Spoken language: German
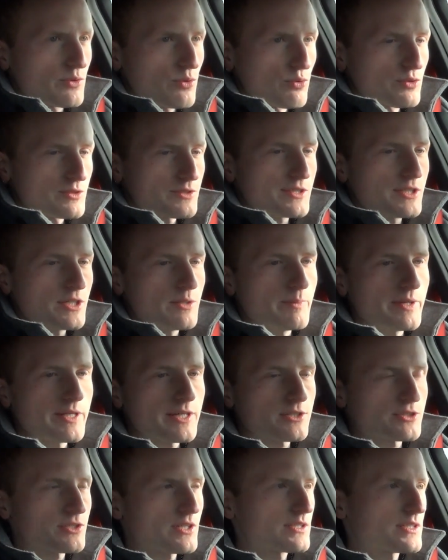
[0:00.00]
großen
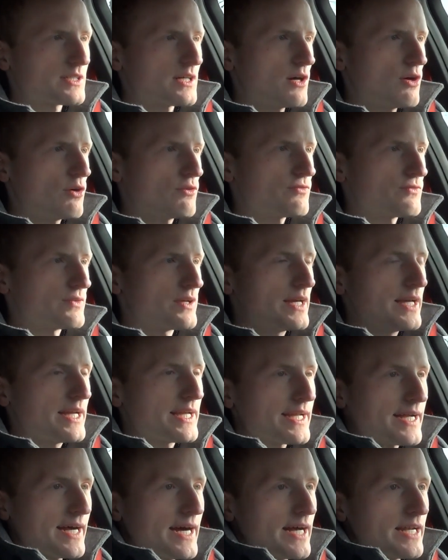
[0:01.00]
Kilometerstand kaufen.
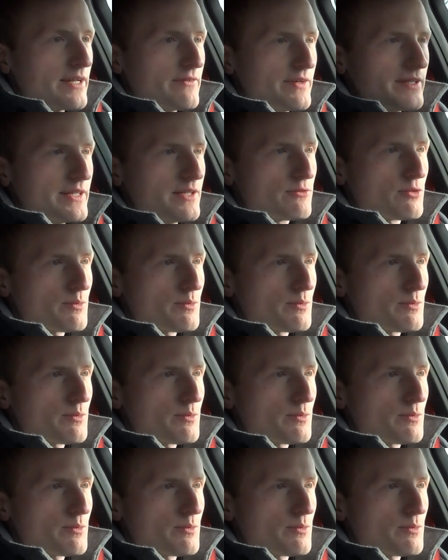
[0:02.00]
Gerade wenn der